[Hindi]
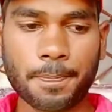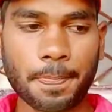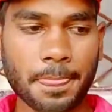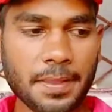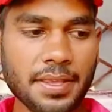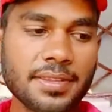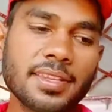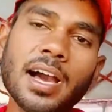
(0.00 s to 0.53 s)

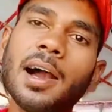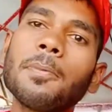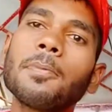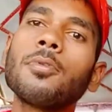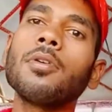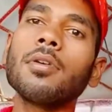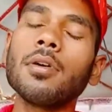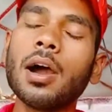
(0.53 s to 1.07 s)
इसका आपको
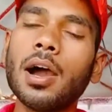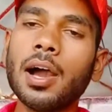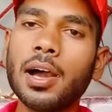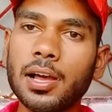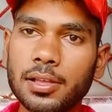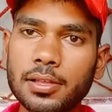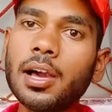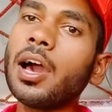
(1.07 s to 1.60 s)

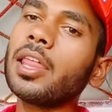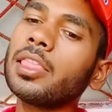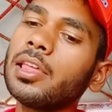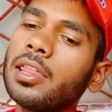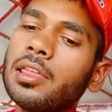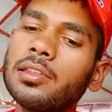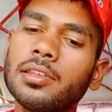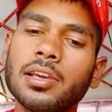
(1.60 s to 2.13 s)
हर तरह
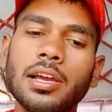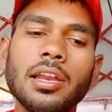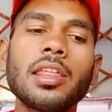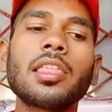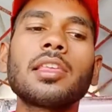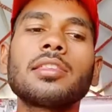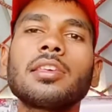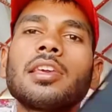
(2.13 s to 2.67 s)
से कलर
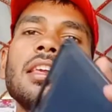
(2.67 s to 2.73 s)
जैसे कि ये